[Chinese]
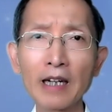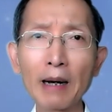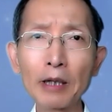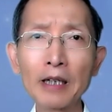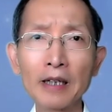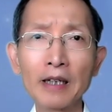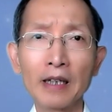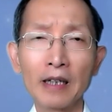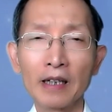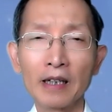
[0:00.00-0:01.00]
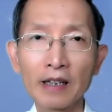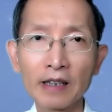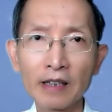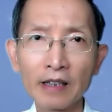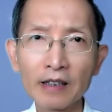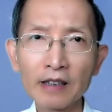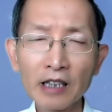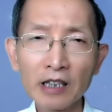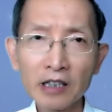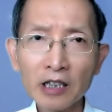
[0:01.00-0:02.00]
那么，
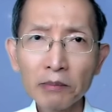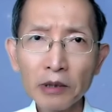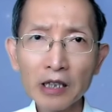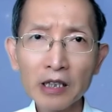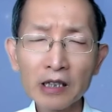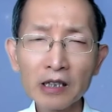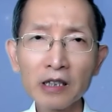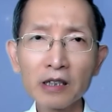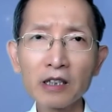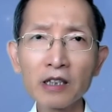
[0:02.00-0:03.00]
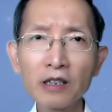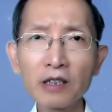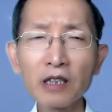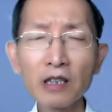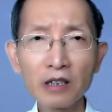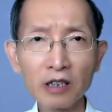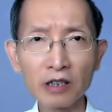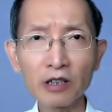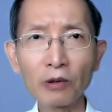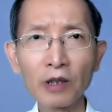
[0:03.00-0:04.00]
这个清明的心思，谨慎自
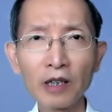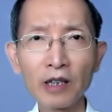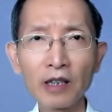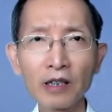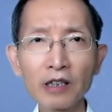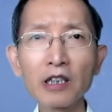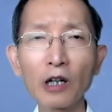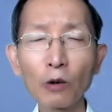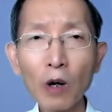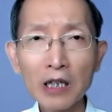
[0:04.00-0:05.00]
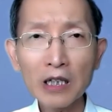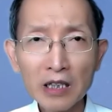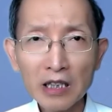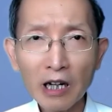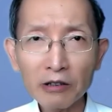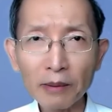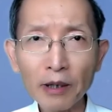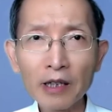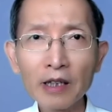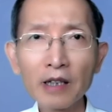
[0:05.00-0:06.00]
守，这也关系到什
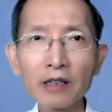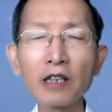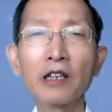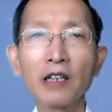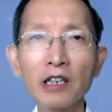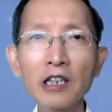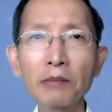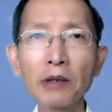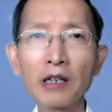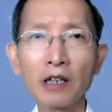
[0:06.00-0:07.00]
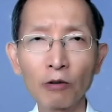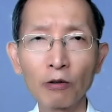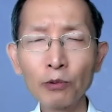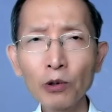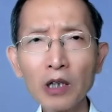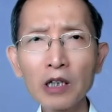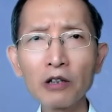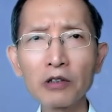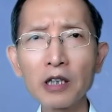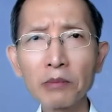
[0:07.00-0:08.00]
么？这另一面，我们如何能
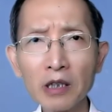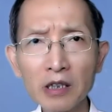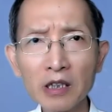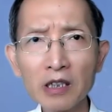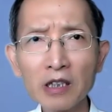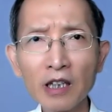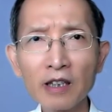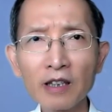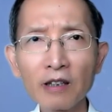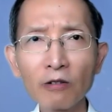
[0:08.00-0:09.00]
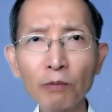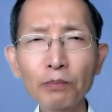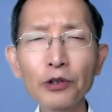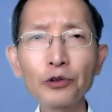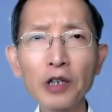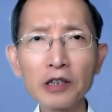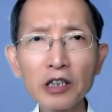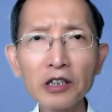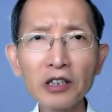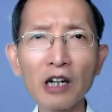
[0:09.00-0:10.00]
够有清明的心思呢？我们必须在
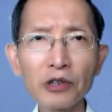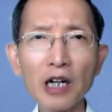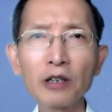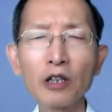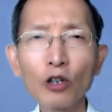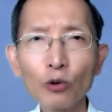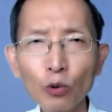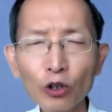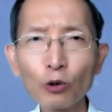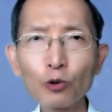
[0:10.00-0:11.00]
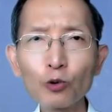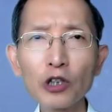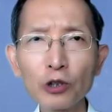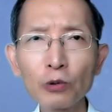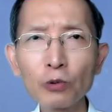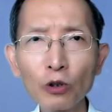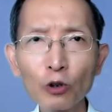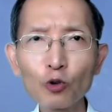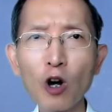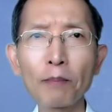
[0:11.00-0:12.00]
真道上多有追求，多
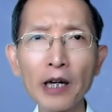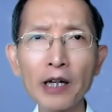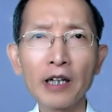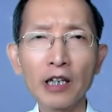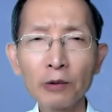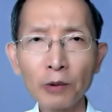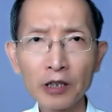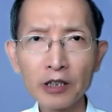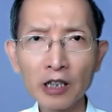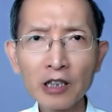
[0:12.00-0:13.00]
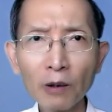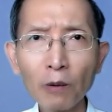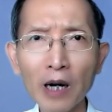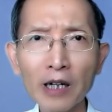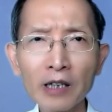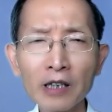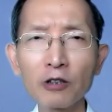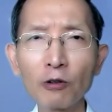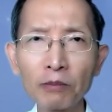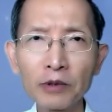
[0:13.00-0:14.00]
有装备，因为神的话呢，
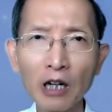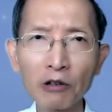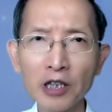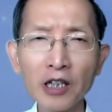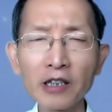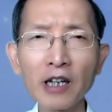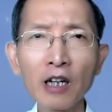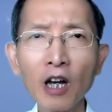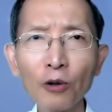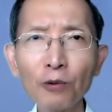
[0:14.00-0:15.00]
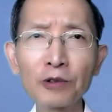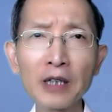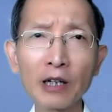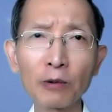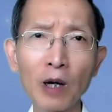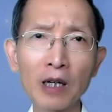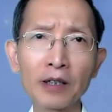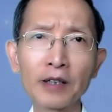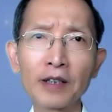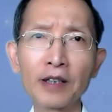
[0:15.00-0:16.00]
是我们脚前的灯，路上的光。